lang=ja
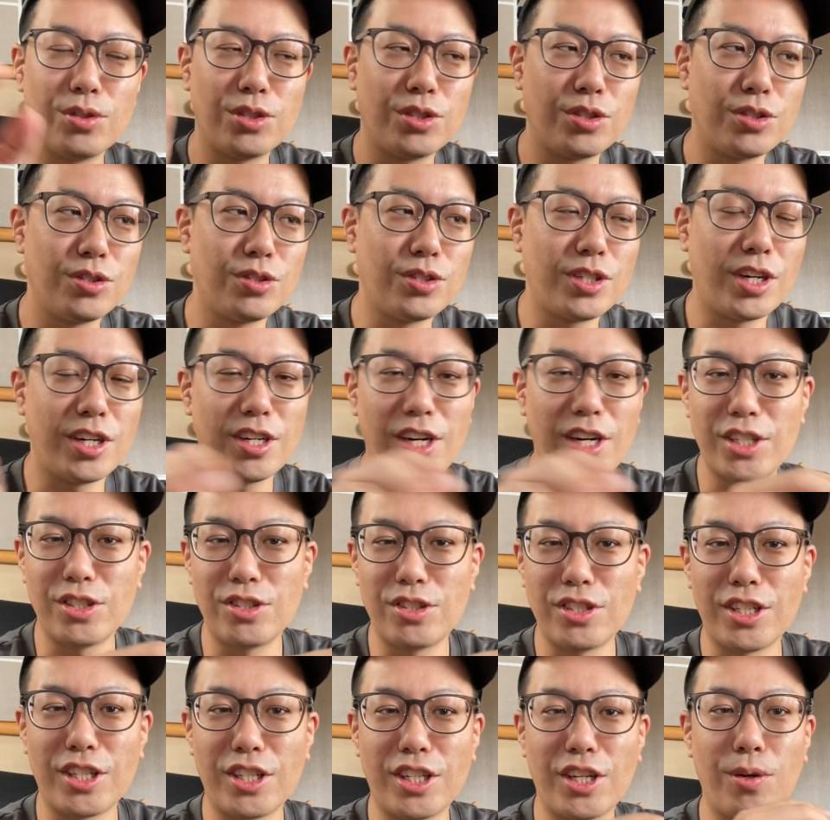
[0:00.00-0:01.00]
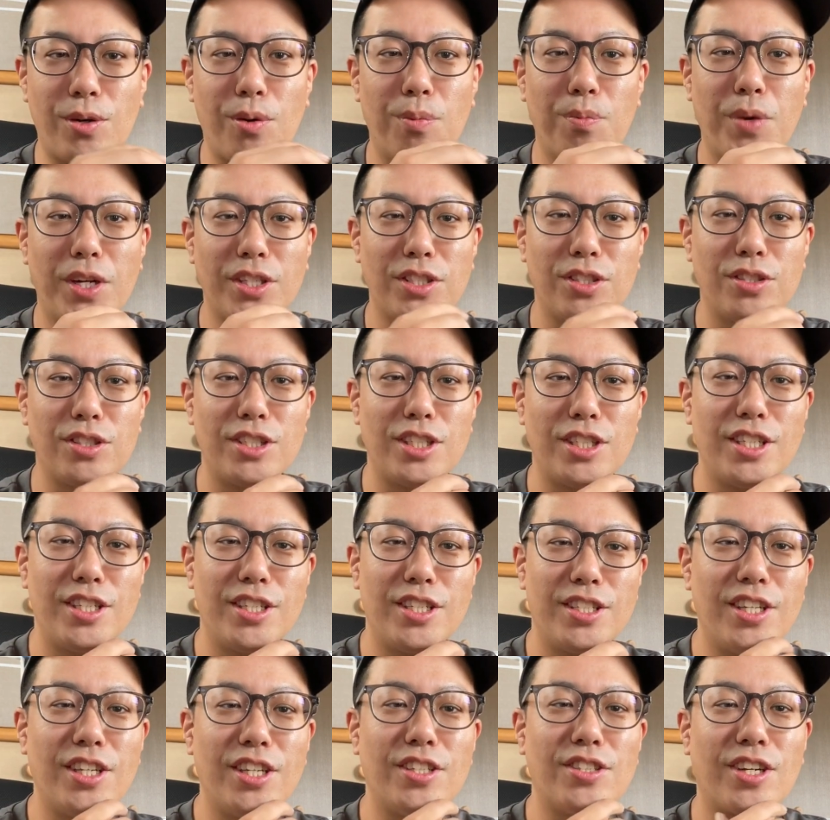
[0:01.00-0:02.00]
週から来週ぐらい結構祭り
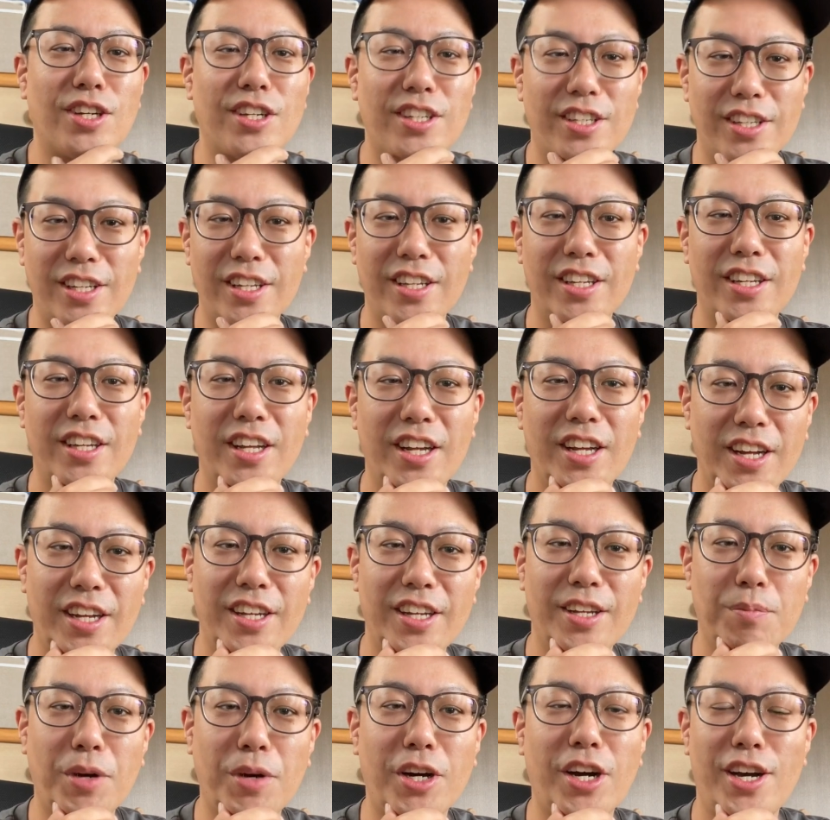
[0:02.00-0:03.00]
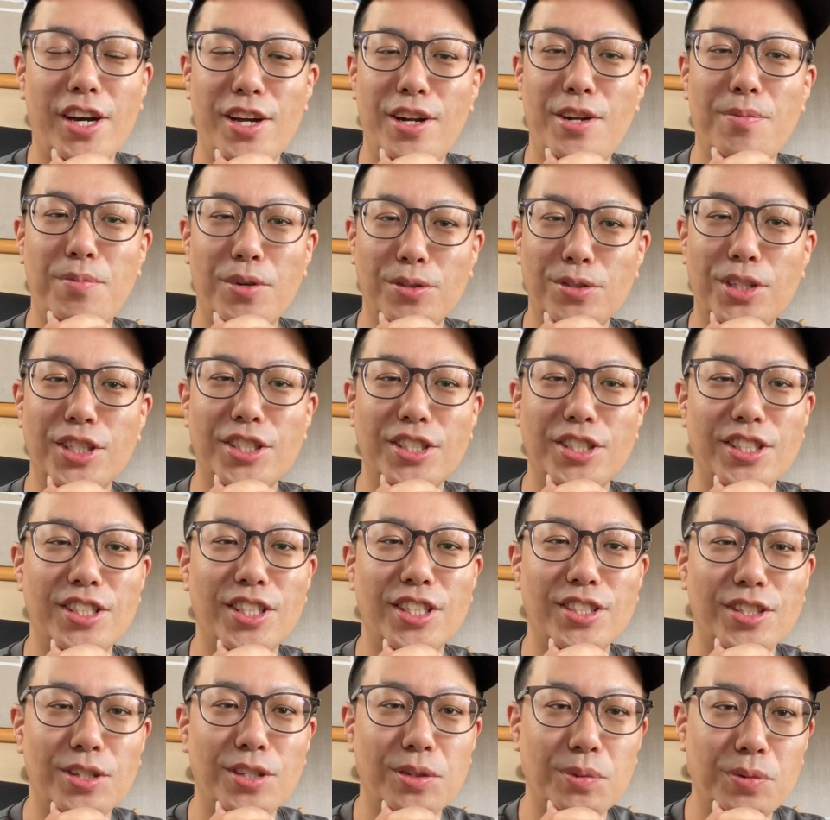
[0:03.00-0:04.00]
ですかね。はい。まあ、買えれば嬉しい
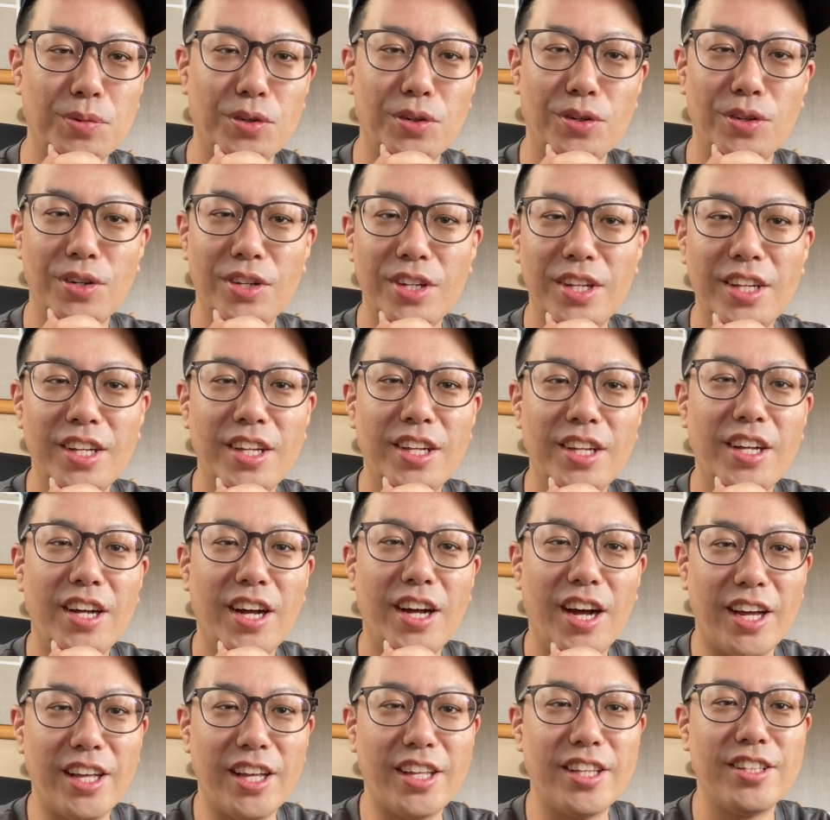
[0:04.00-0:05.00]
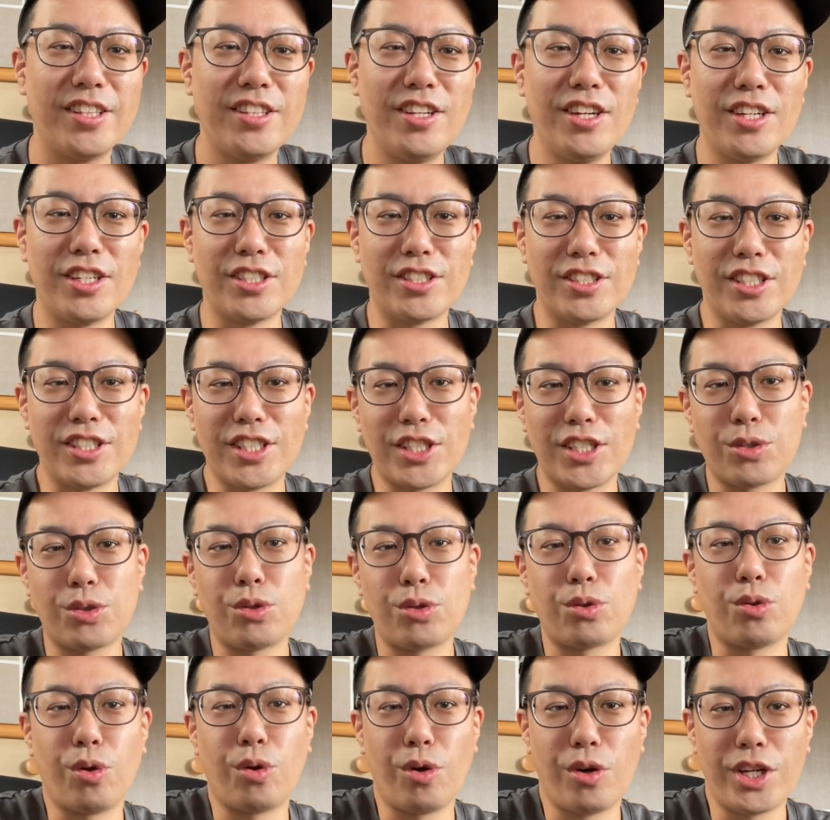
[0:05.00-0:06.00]
ですけども。はい。ではですね、早速
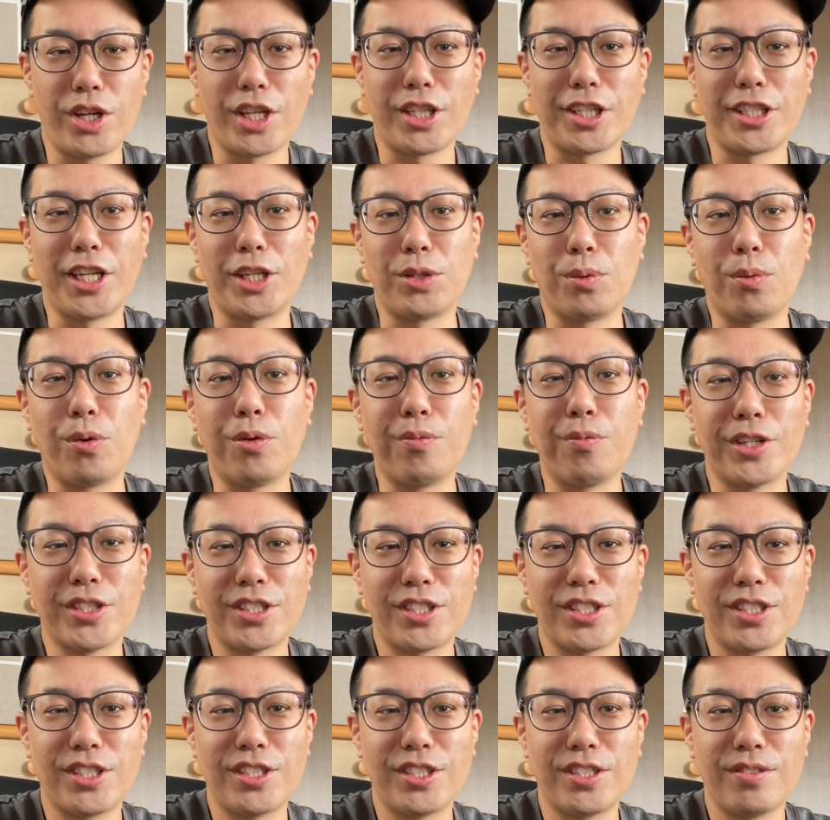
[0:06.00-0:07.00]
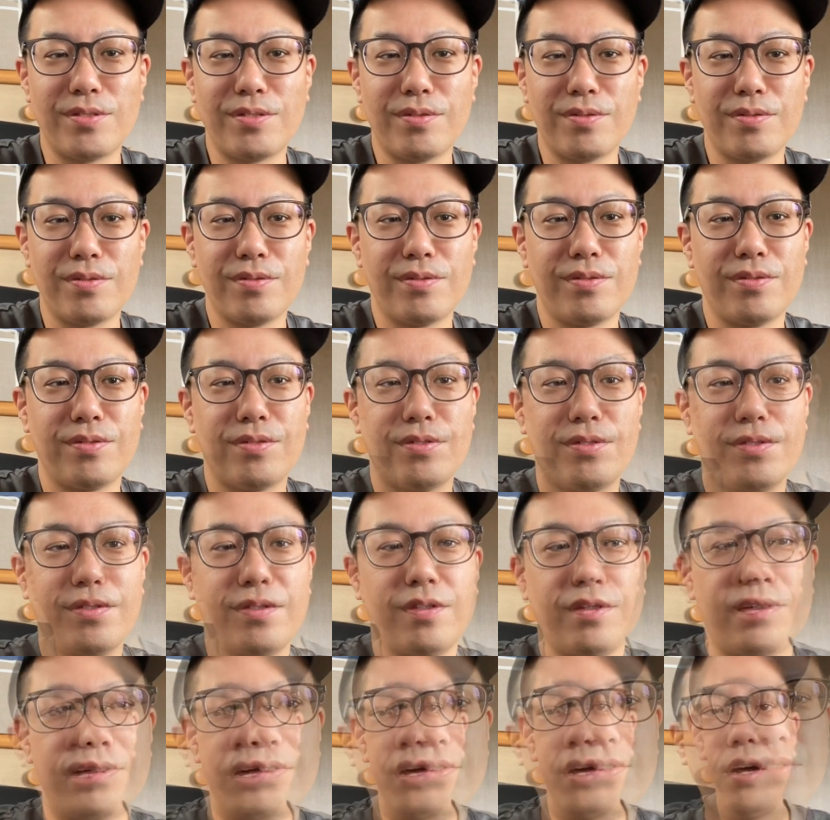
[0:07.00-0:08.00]
ちょっとやっていきたいと思います。
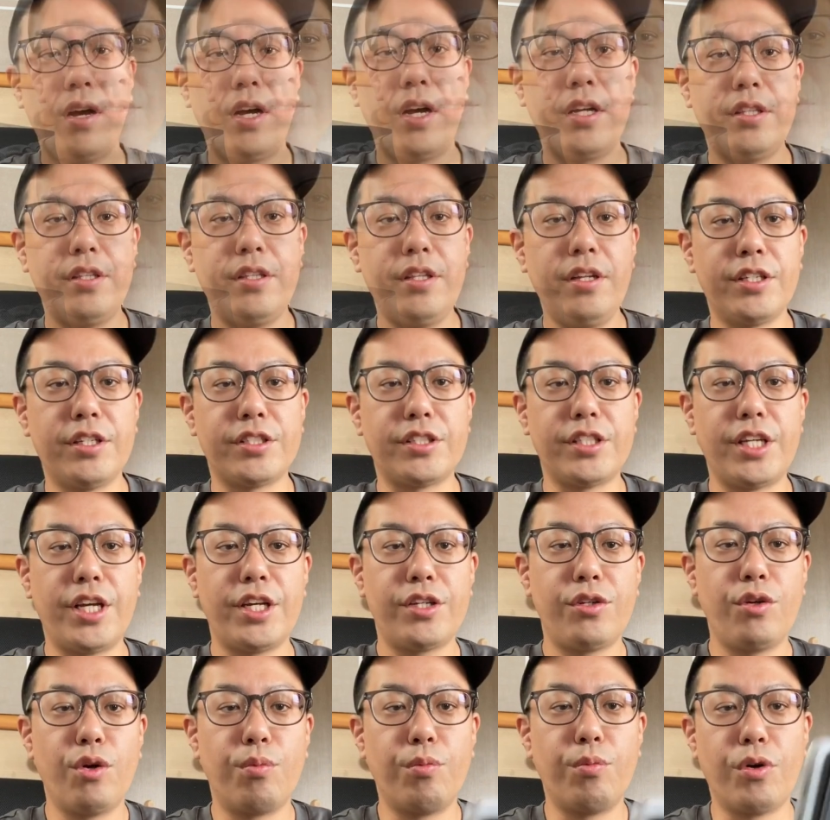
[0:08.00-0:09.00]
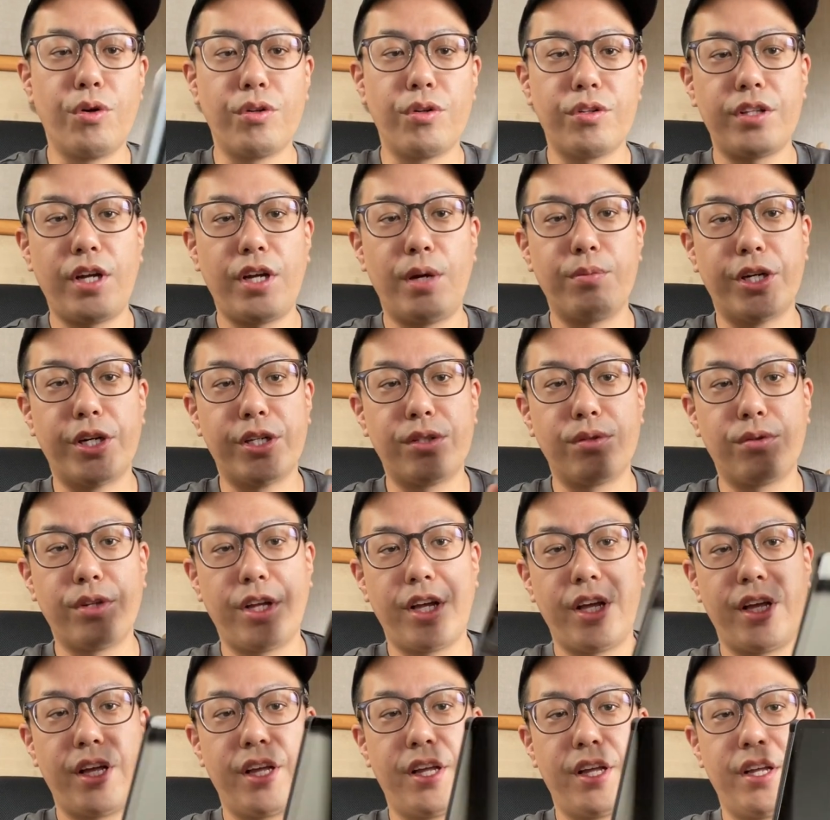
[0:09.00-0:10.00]
はい。ではですね、今日もタブレット
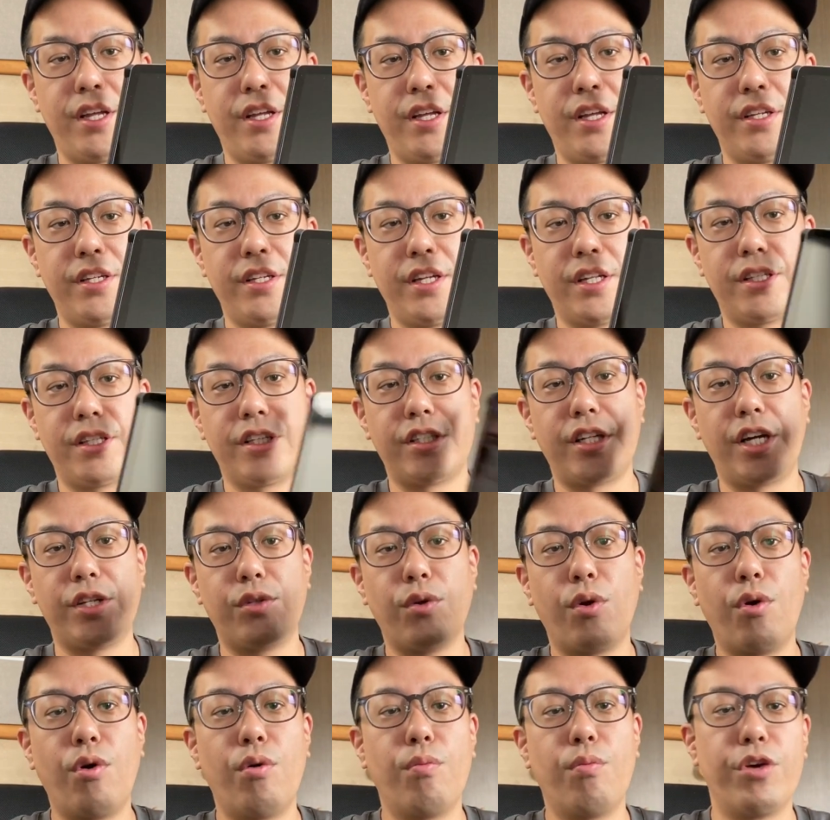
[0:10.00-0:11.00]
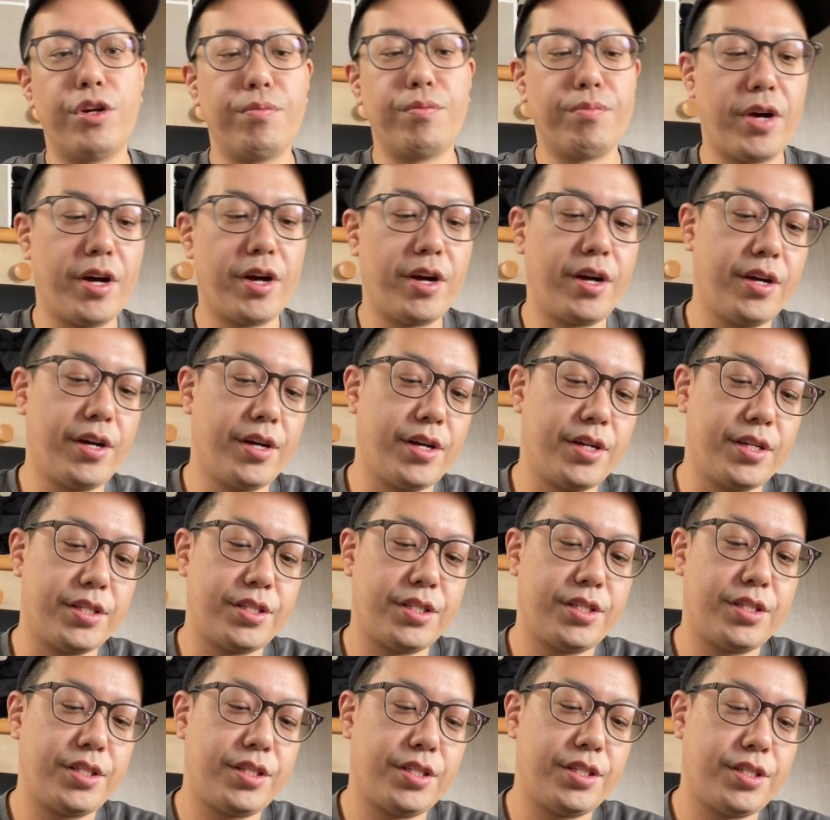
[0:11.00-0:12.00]
でやっていきたいと思いま
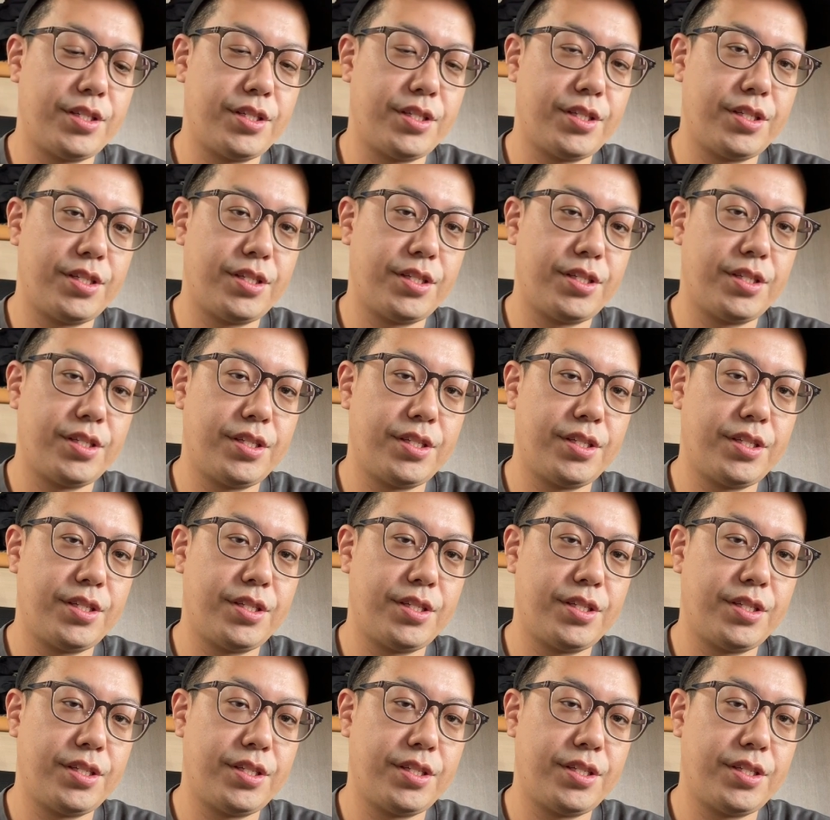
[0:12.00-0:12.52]
す。